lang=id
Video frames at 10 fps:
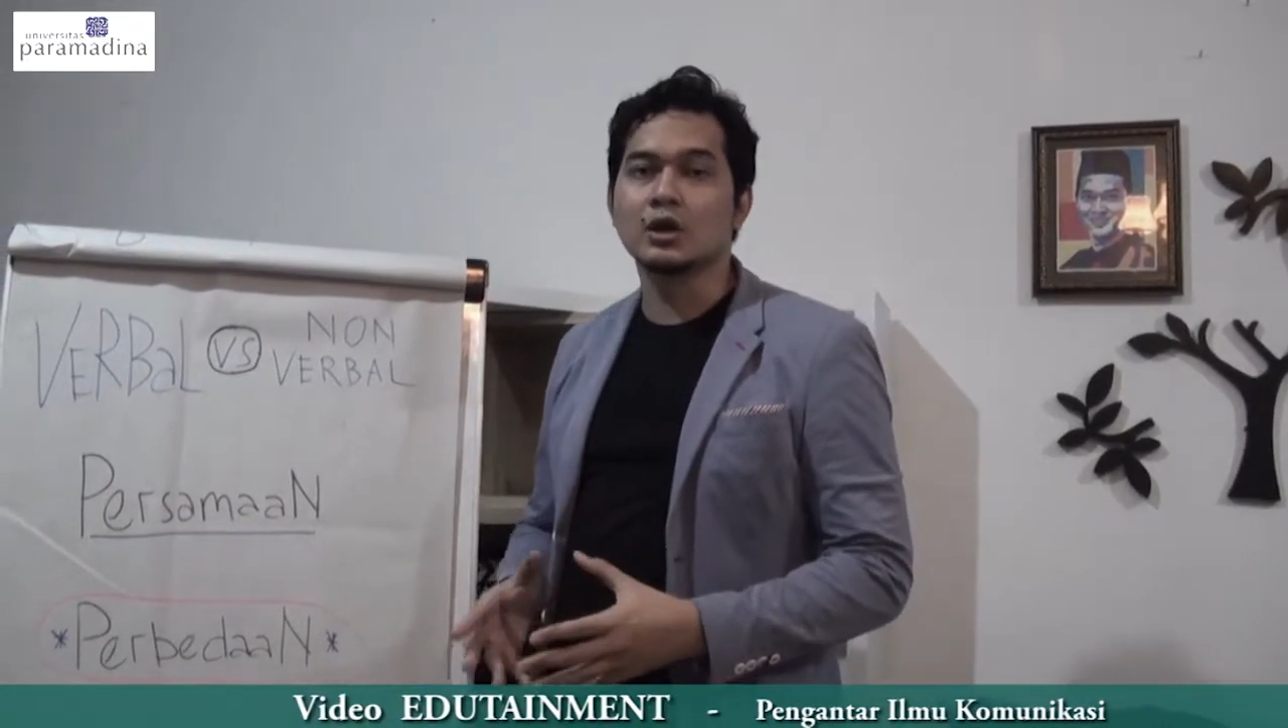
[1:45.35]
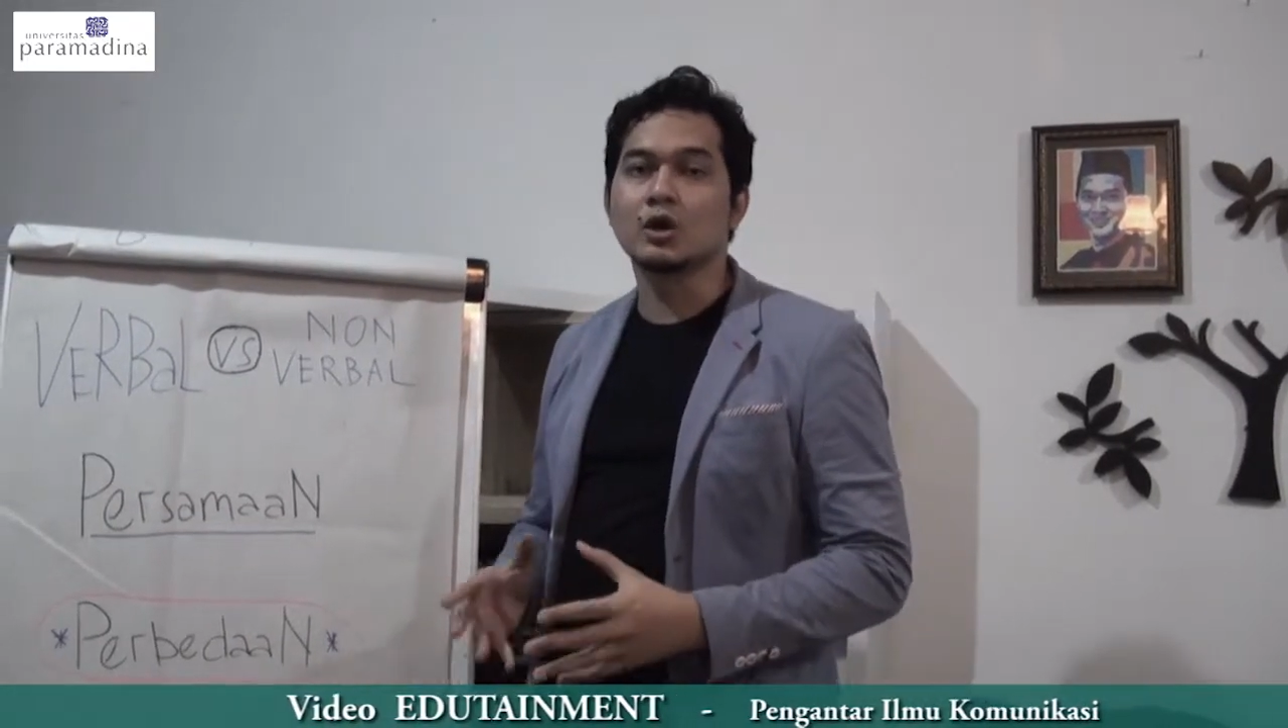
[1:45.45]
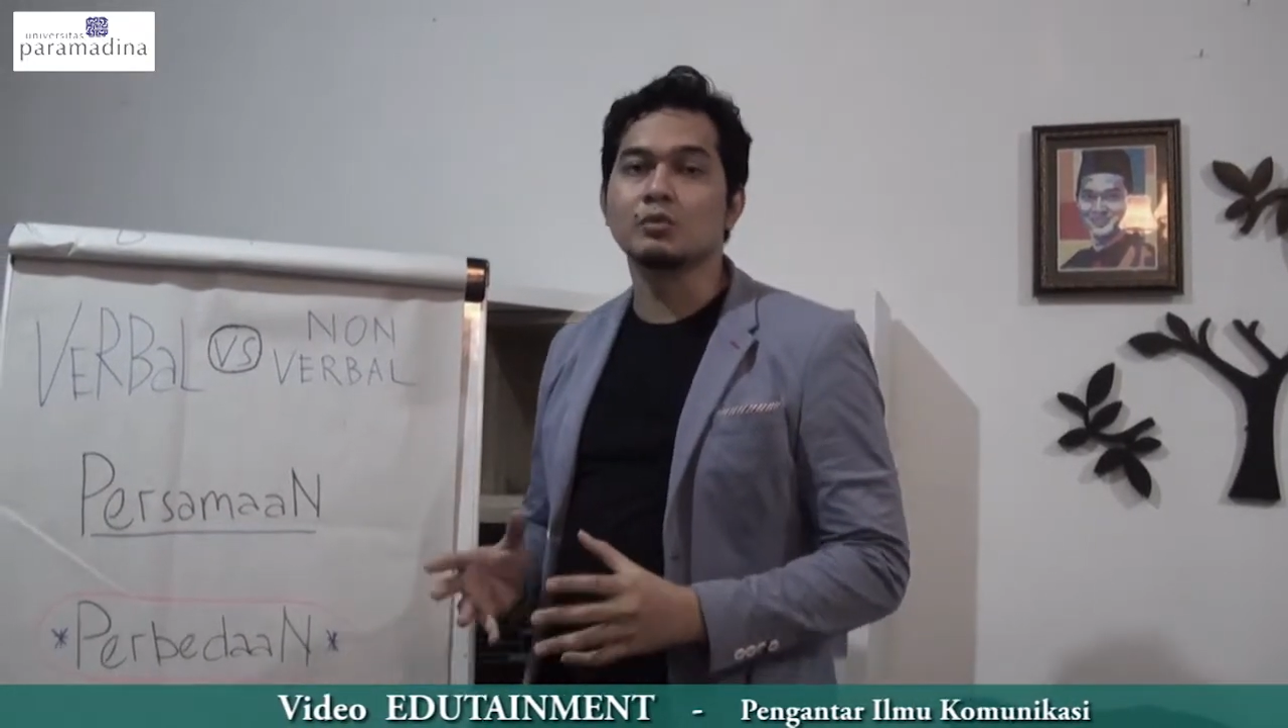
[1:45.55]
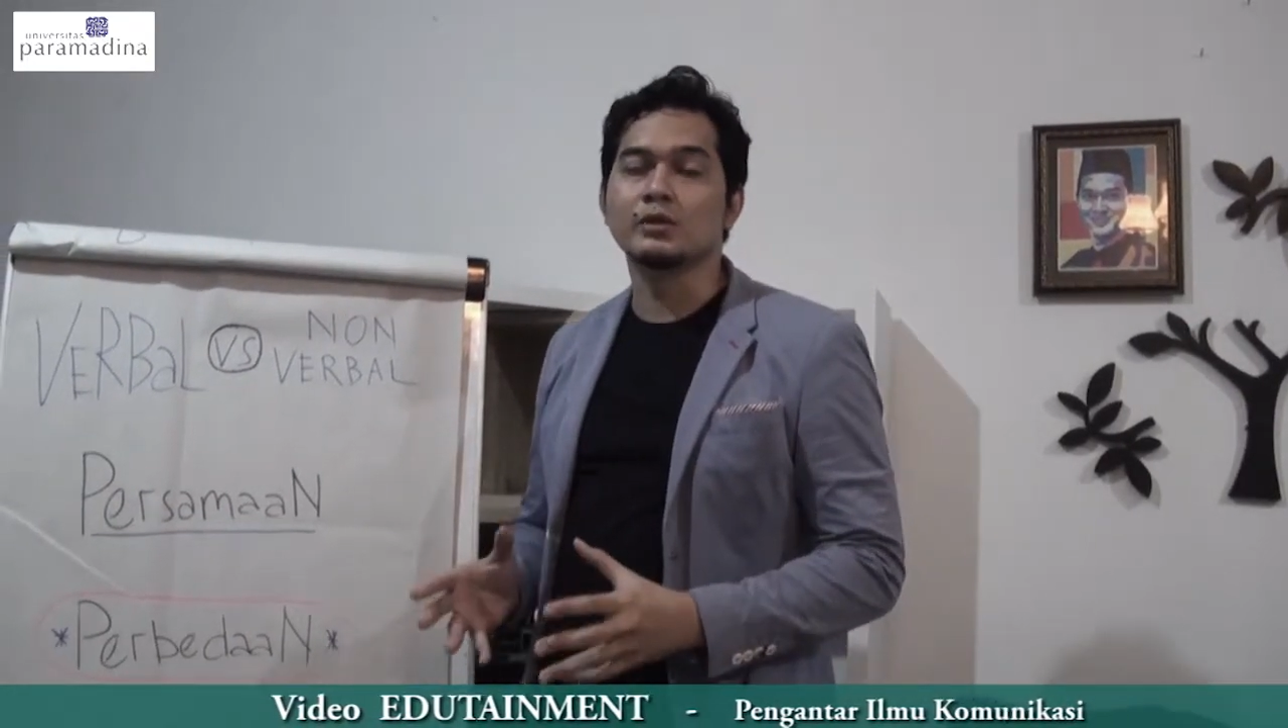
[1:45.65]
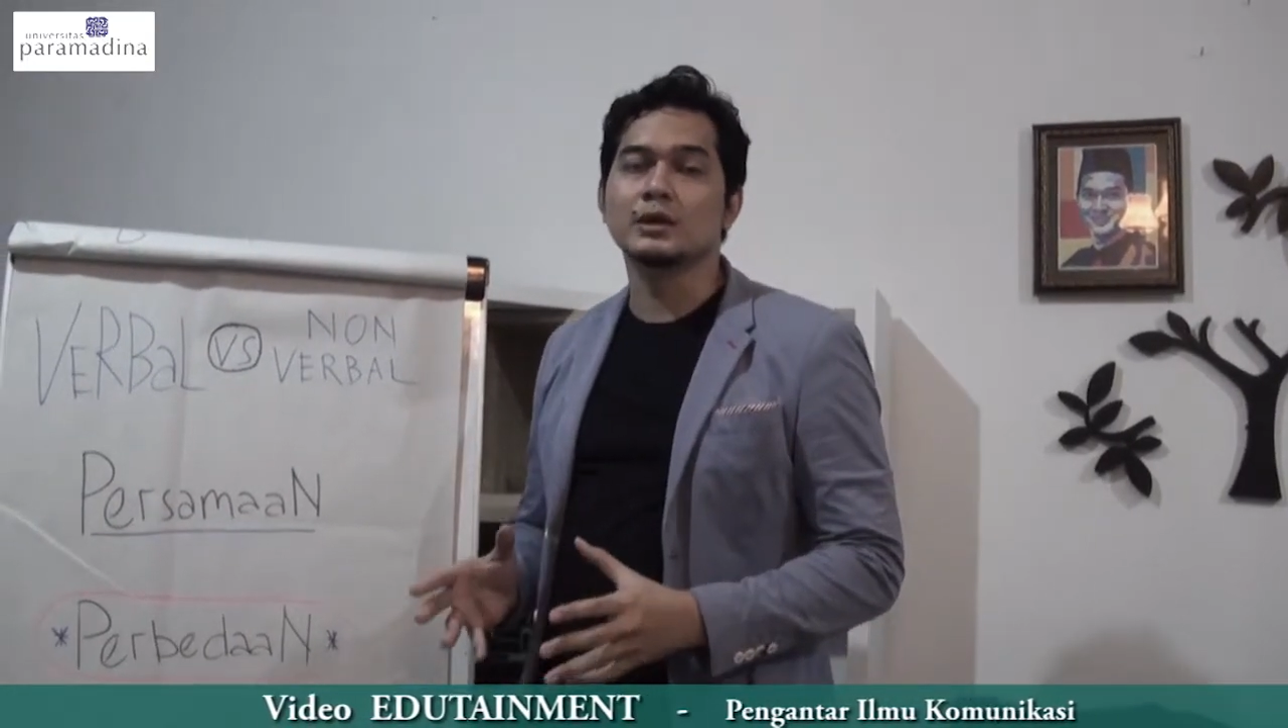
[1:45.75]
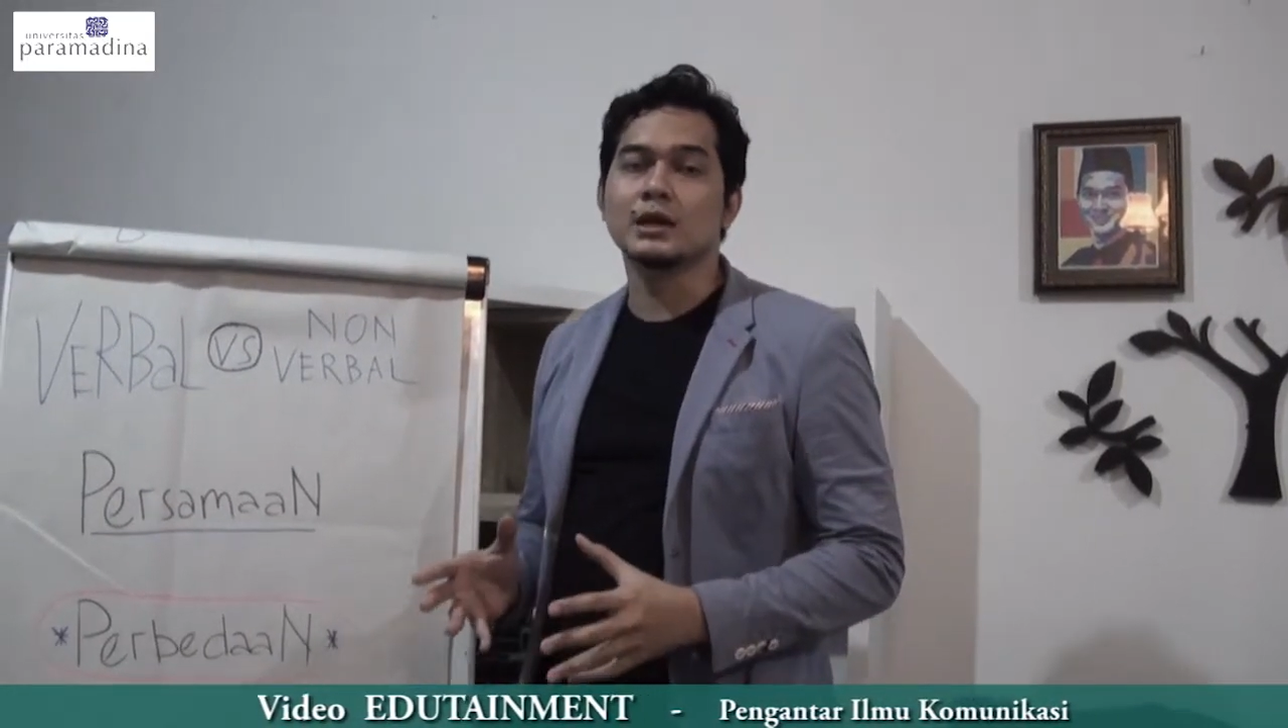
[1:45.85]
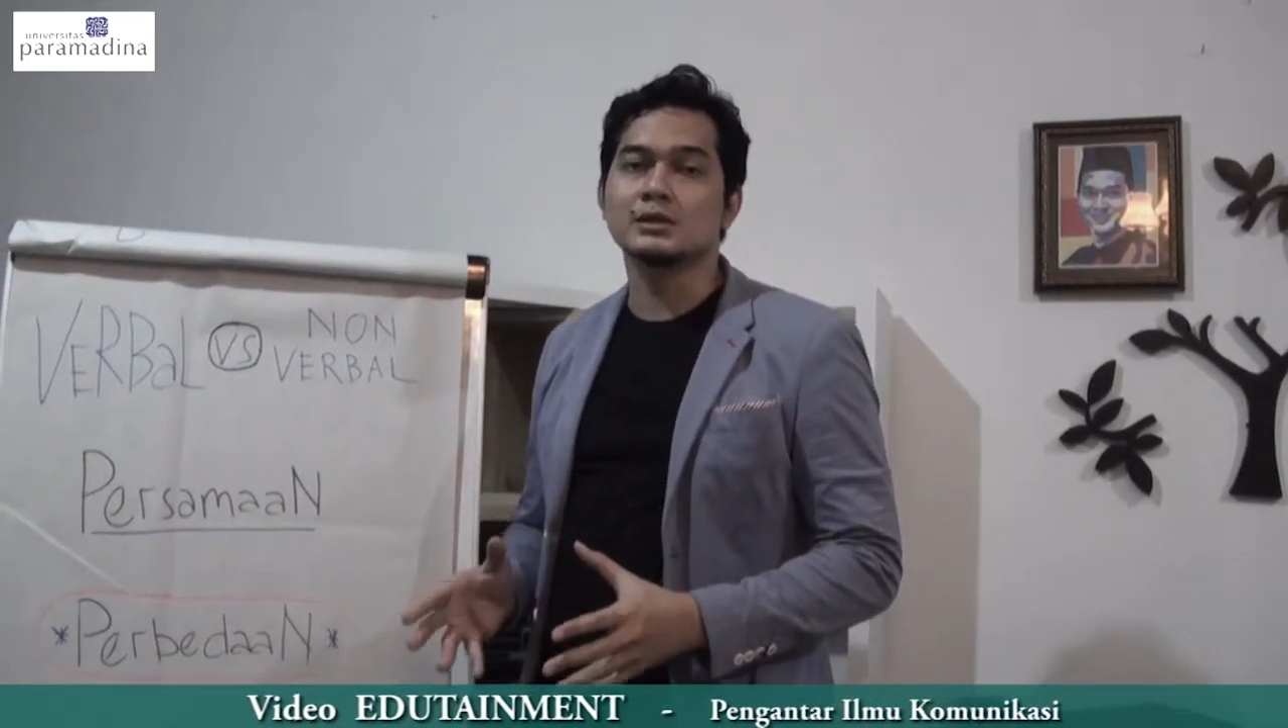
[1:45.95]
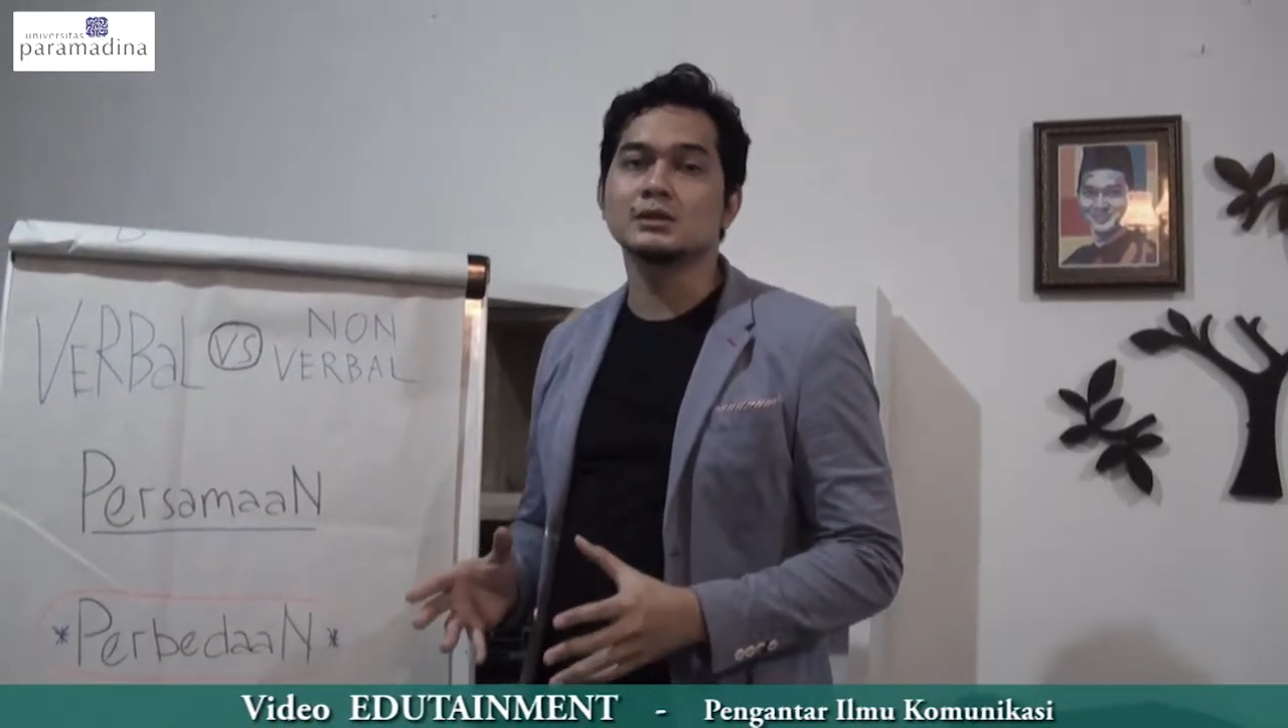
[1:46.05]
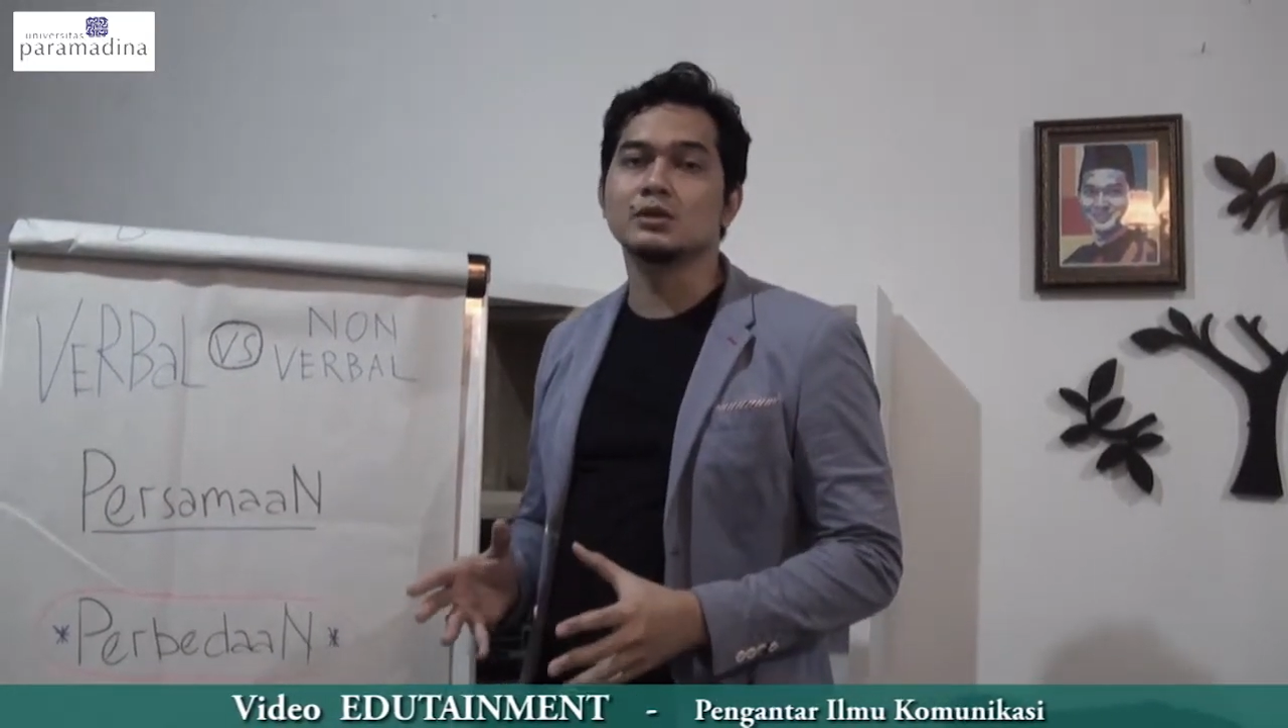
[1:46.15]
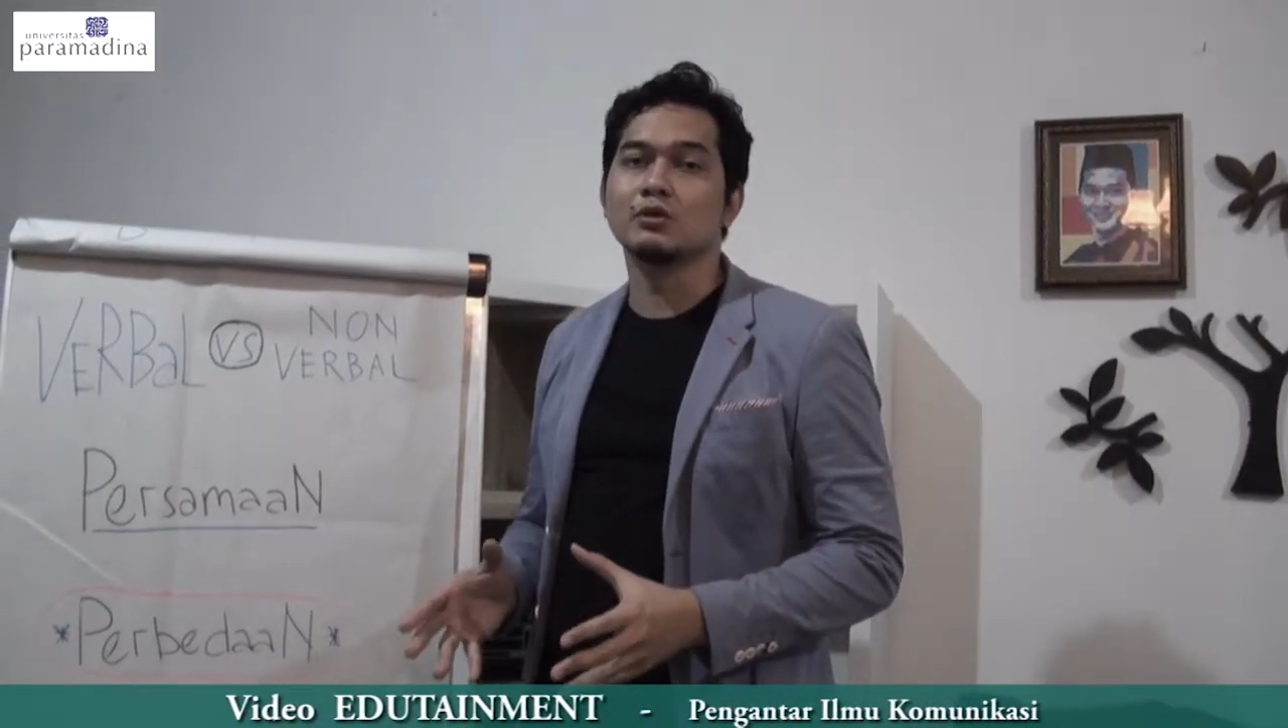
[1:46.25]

komunikasi